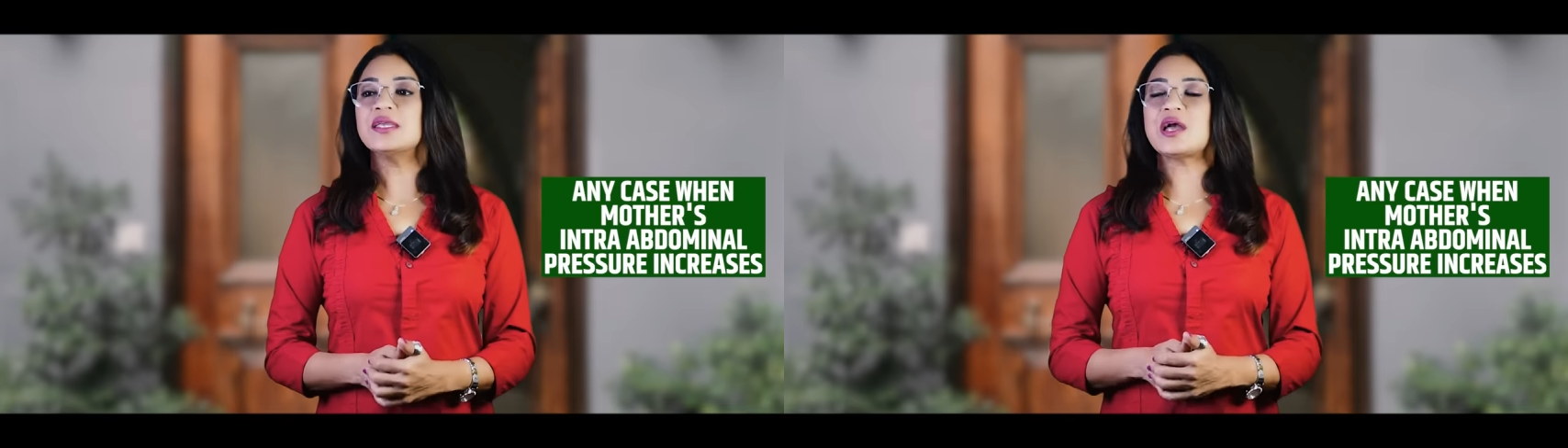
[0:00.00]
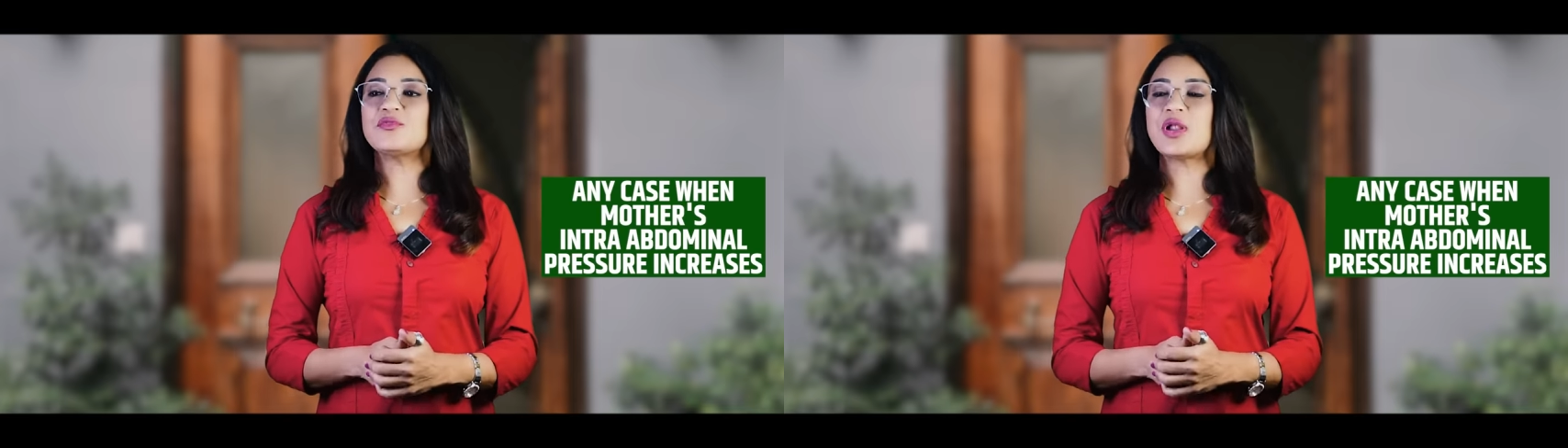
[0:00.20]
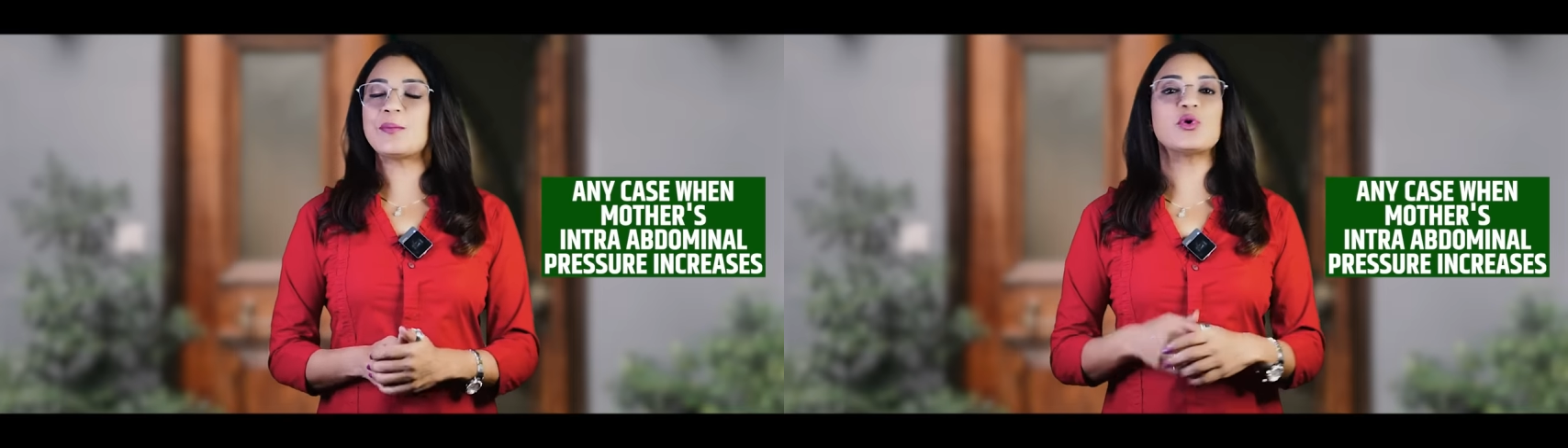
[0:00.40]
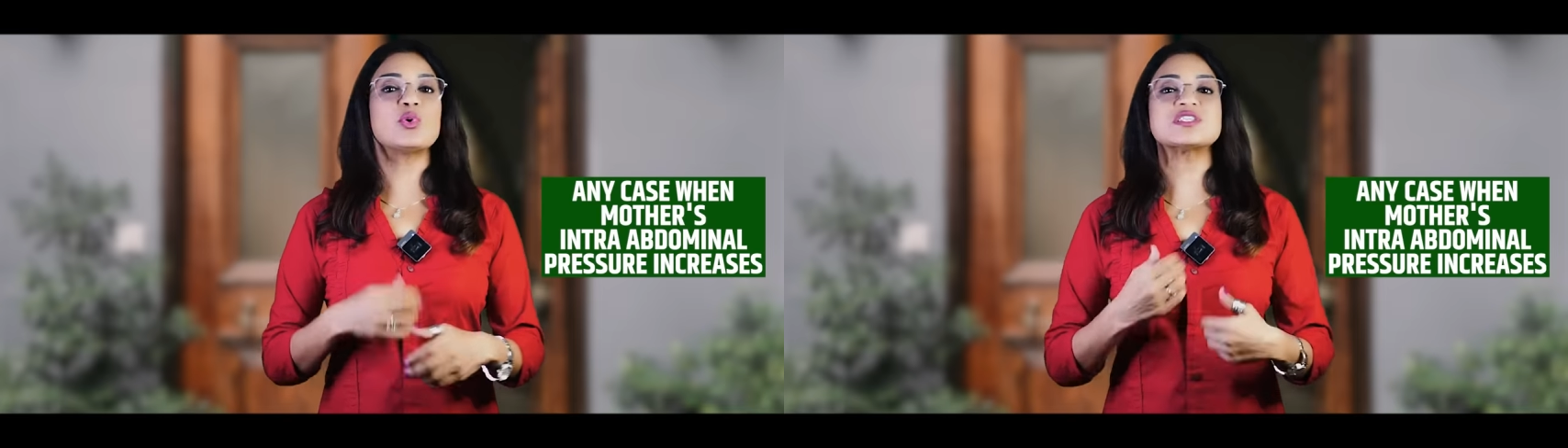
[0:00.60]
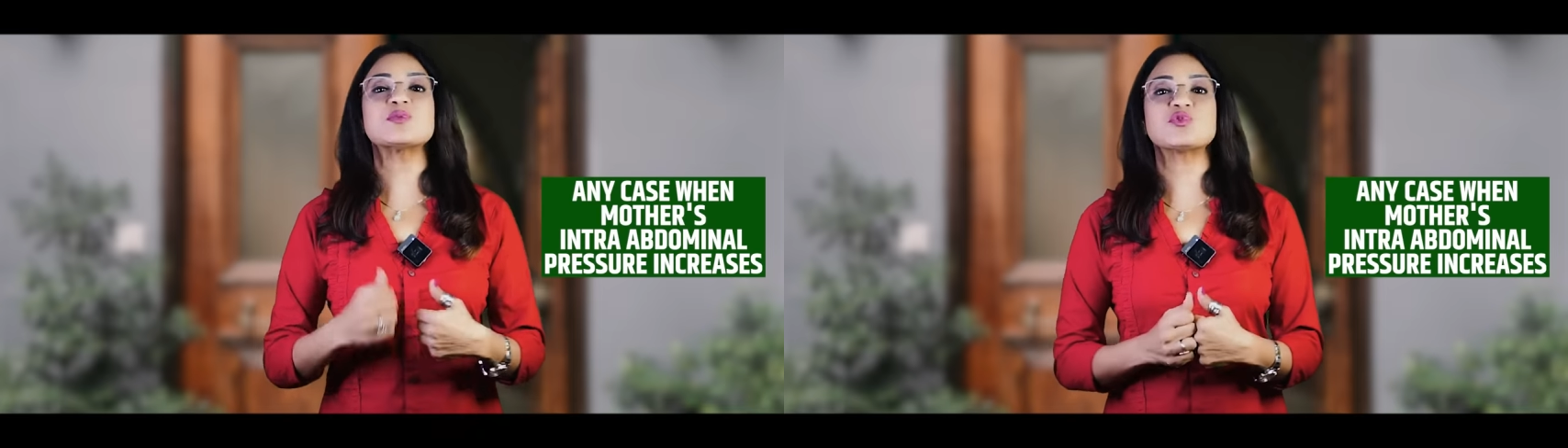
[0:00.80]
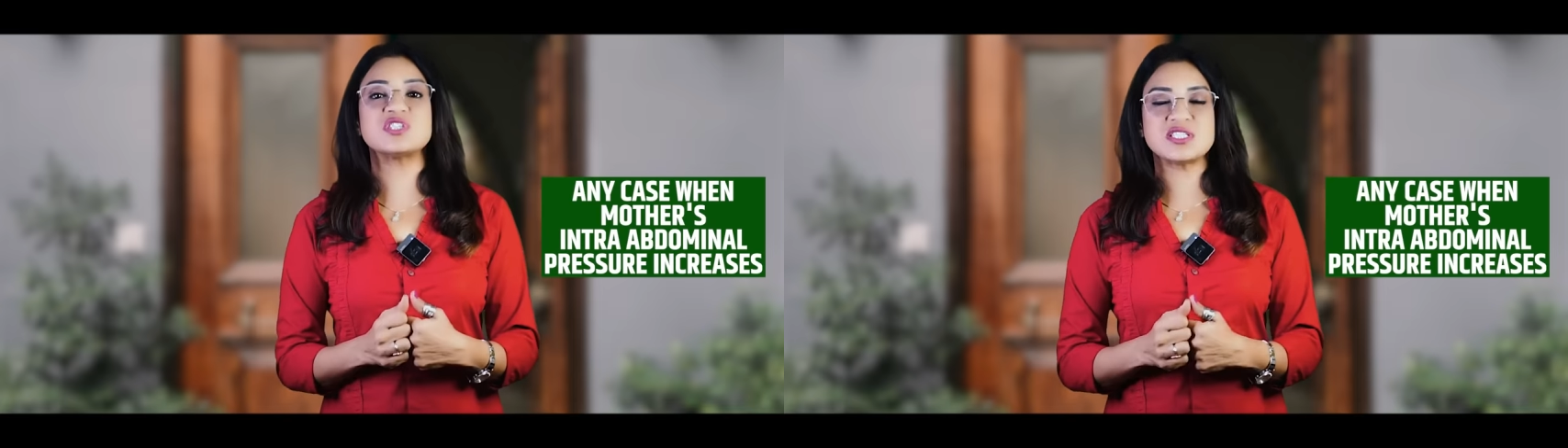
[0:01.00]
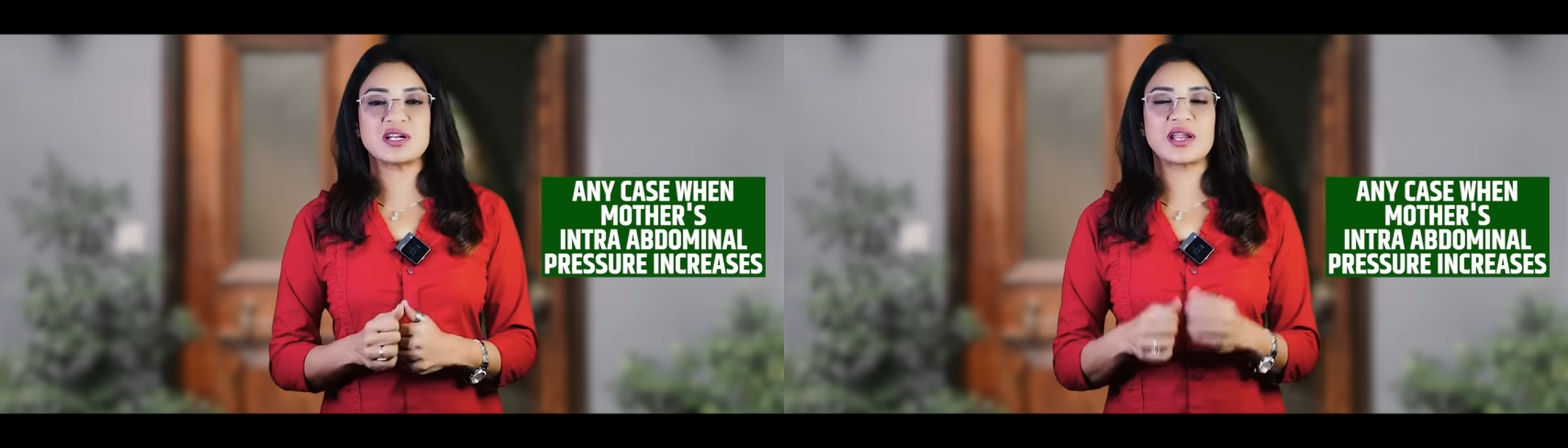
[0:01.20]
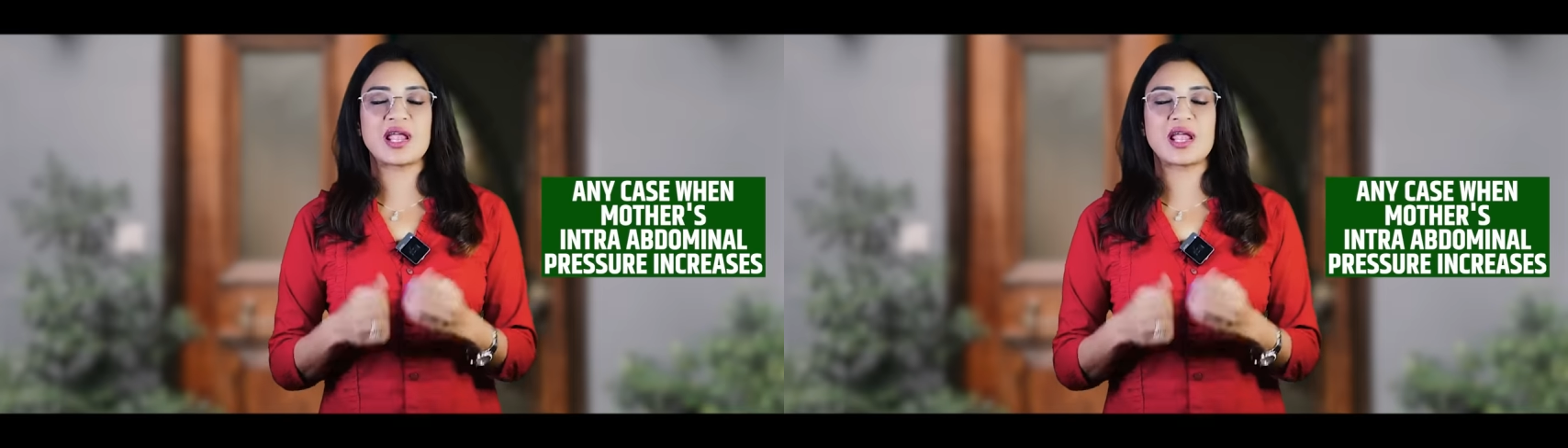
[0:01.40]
या फिर हमने कोई ऐसा प्रोसीजर